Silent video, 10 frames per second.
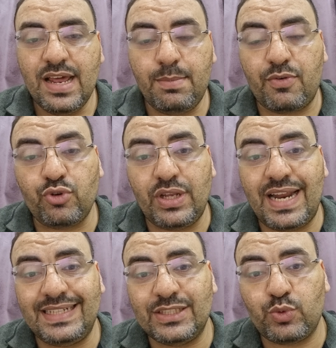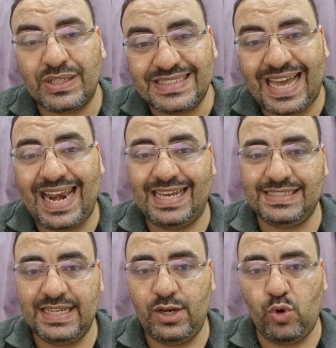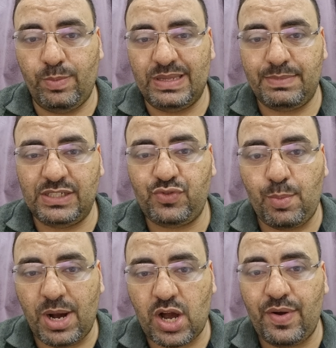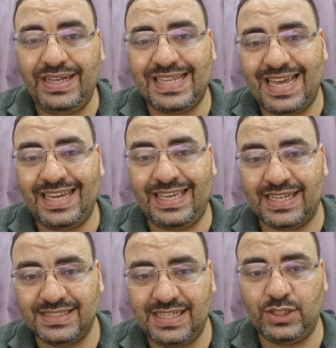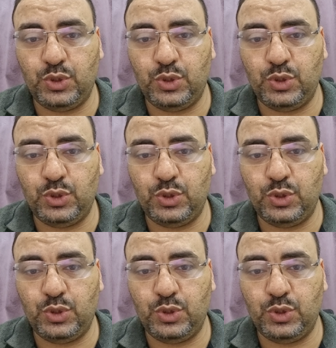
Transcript: المفروض انها تتوزع على اثناء اليوم ما تبقاش في مره واحده هاجي اثناء